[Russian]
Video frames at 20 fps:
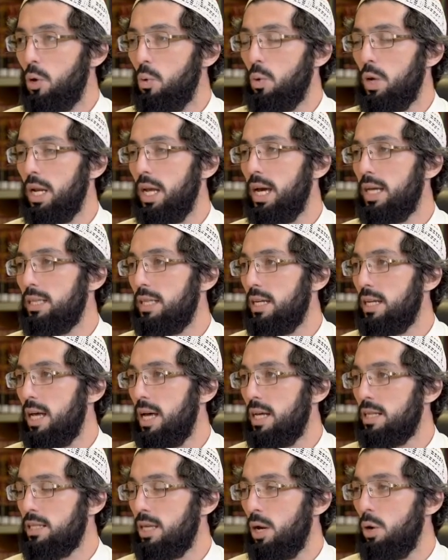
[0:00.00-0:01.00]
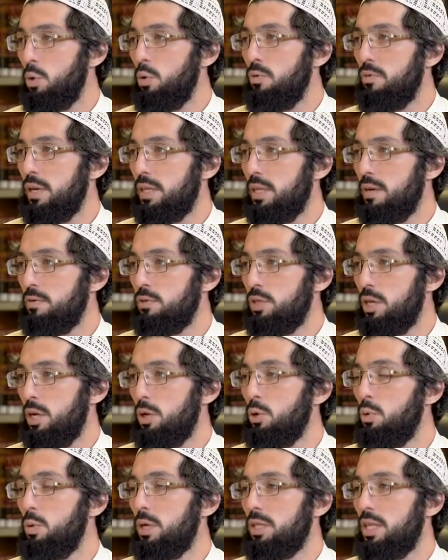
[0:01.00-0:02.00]
ولا تنازعوا
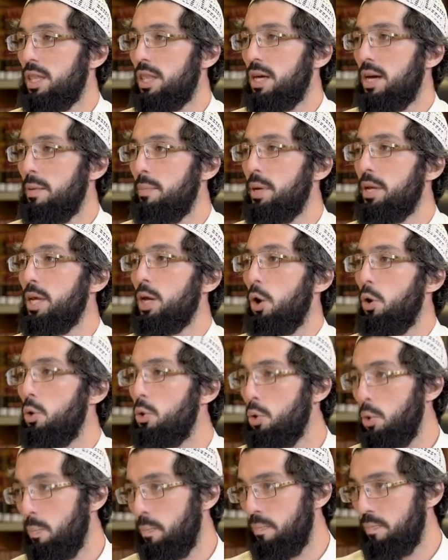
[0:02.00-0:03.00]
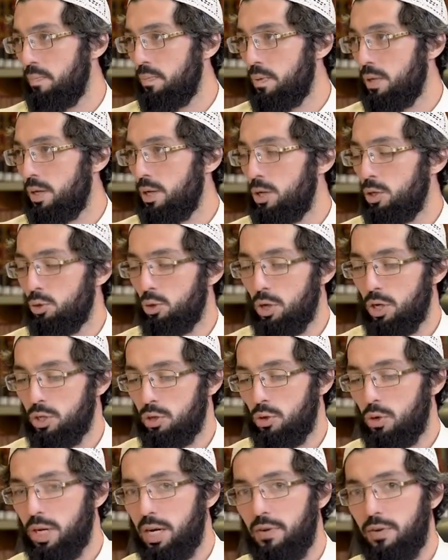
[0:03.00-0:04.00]
فتفشلوا وتذهب ريحكم то есть он